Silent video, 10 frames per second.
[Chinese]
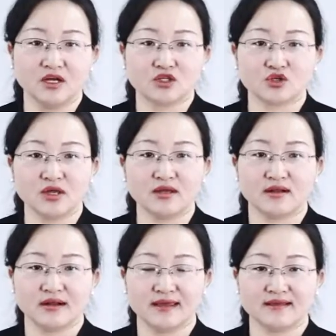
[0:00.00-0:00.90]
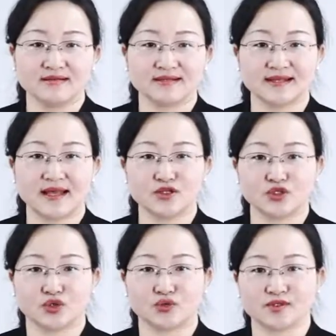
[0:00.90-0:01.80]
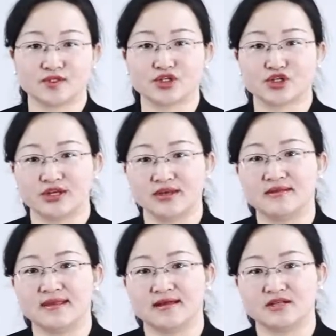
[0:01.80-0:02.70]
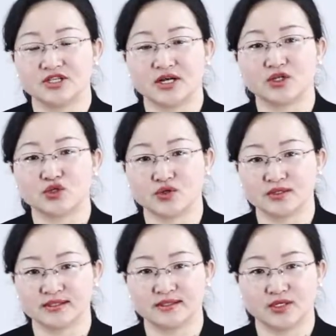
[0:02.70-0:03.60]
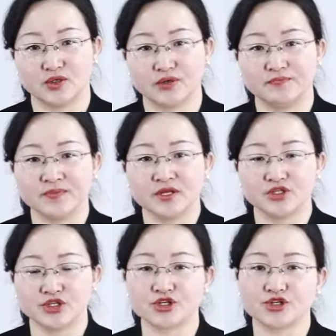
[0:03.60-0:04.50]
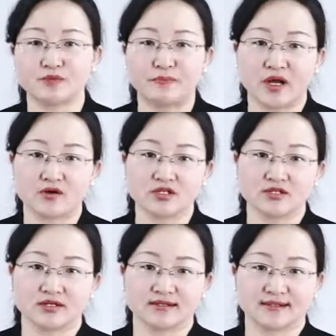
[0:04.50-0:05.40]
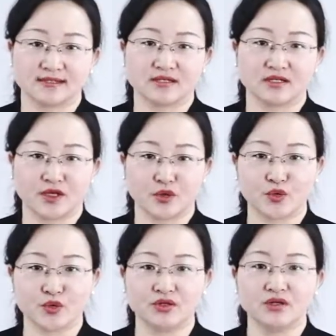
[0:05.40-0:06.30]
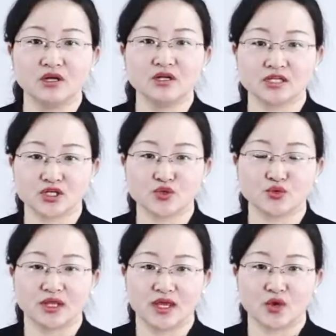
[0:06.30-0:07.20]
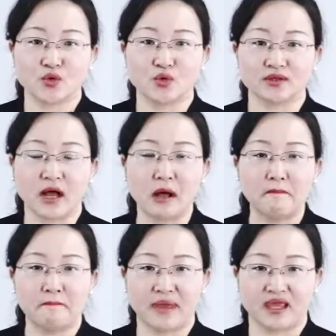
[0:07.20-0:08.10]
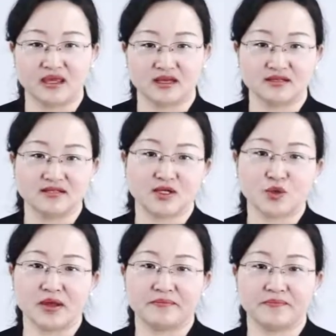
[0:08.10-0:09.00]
所以零、三、九、四十、一年这样的追思节律，其实是标志着死者的灵魂深入天国的每一个阶段。